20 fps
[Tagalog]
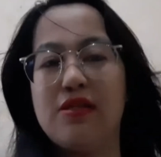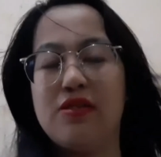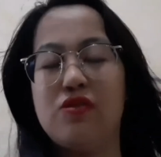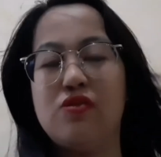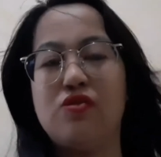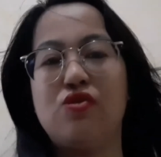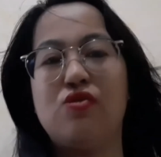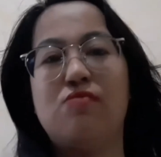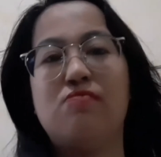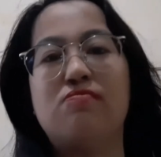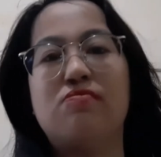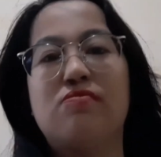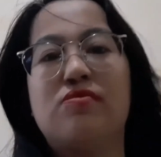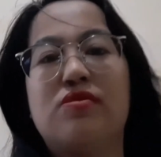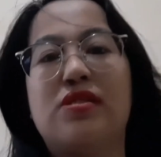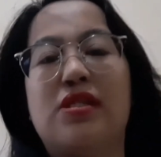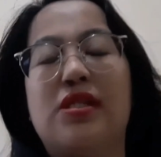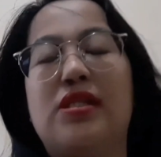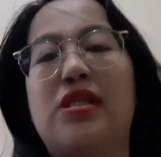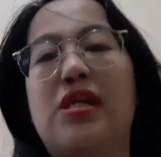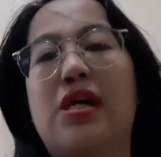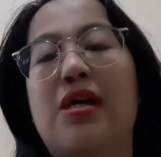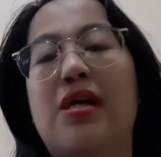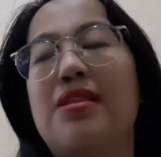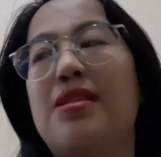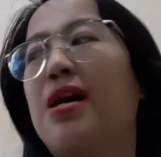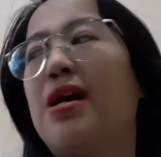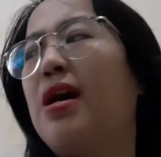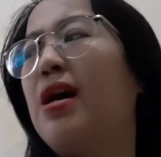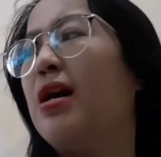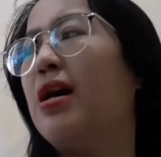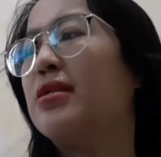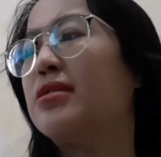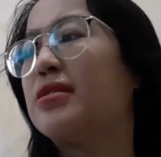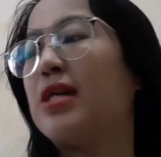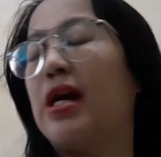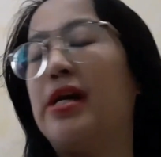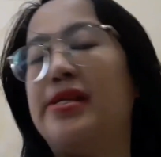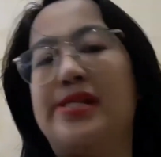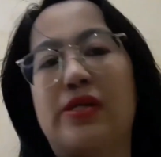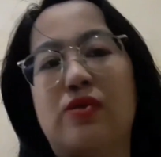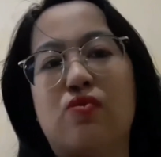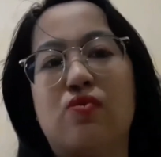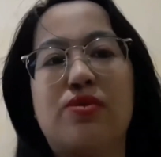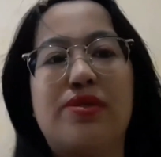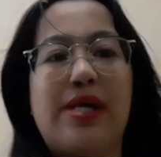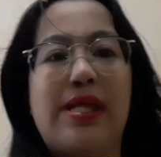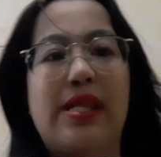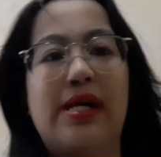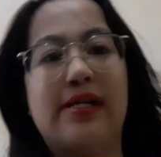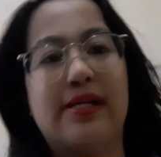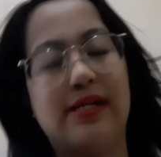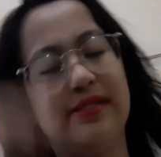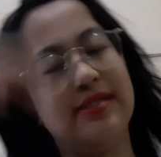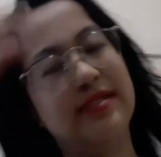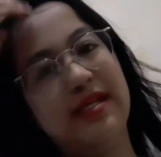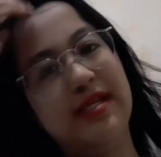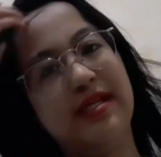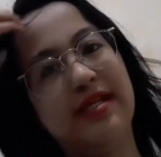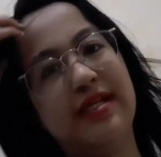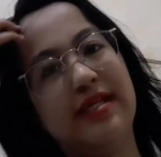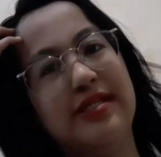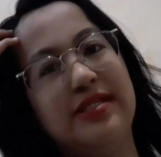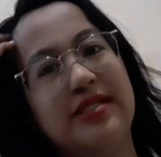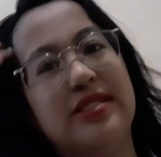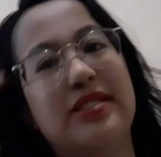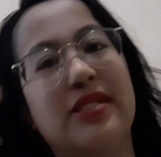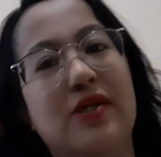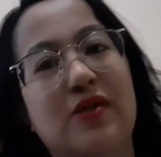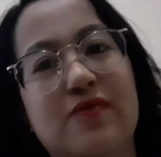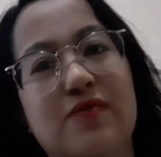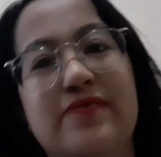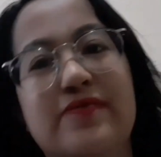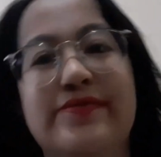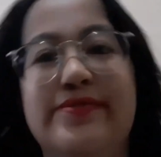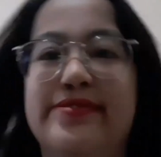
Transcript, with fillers: yung, yung sina, nasanyan ko talaga. Naiinsa ko.